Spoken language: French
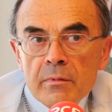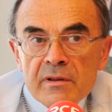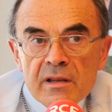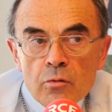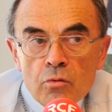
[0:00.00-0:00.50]

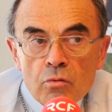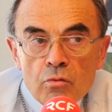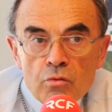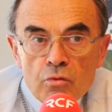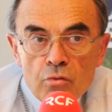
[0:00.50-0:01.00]
c'est
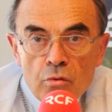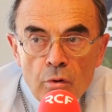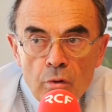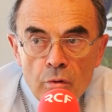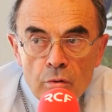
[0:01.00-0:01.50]

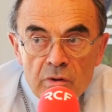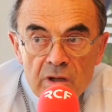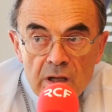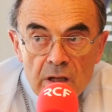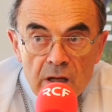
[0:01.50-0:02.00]
toujours euh,
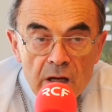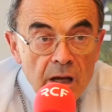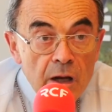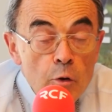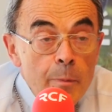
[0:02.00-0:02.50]
utile
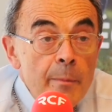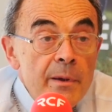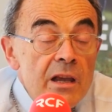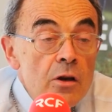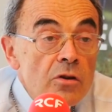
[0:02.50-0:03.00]
d'éclairer le pape et
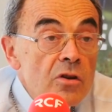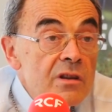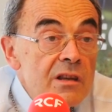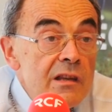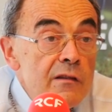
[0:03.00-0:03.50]
qu'il
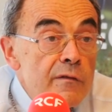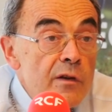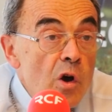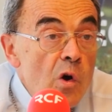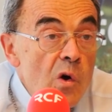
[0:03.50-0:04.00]
entende
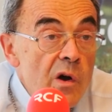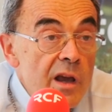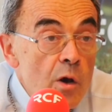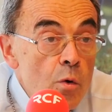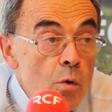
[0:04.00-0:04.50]
différents
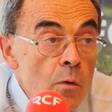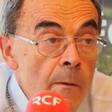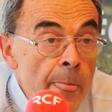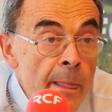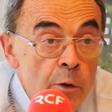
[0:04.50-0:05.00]
échos,
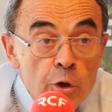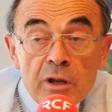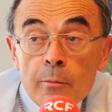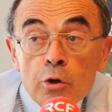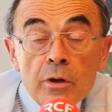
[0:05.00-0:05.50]

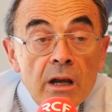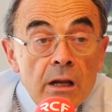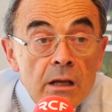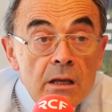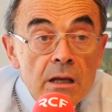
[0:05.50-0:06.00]
notamment de
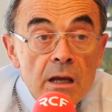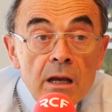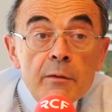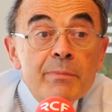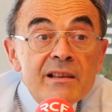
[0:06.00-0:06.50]
quelqu'un qui est
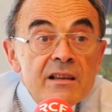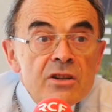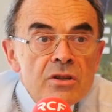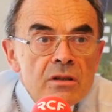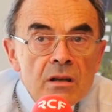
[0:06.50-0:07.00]
là de
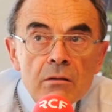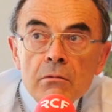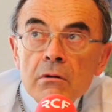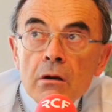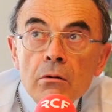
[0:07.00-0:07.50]
passage, et
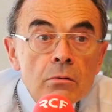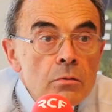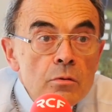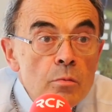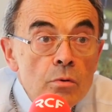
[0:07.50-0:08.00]
donc a
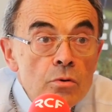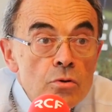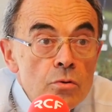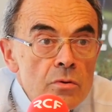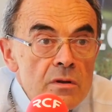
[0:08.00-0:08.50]
entendu beaucoup de
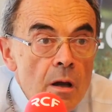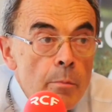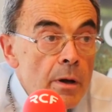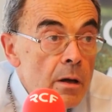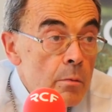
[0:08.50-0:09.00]
choses. Et
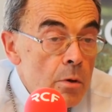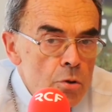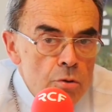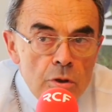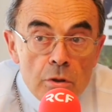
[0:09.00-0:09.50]
après,
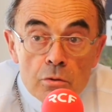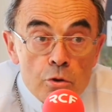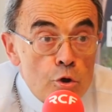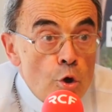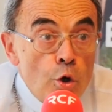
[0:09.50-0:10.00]
je dis
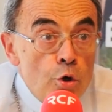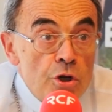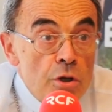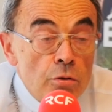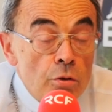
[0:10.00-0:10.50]
ce que
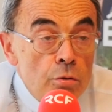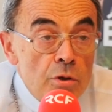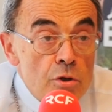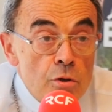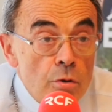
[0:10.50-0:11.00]
j'ai entendu
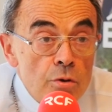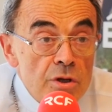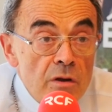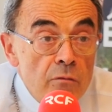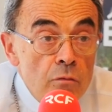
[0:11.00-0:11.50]
et ce que
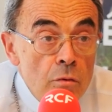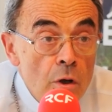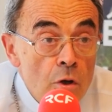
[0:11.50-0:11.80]
j'ai vu,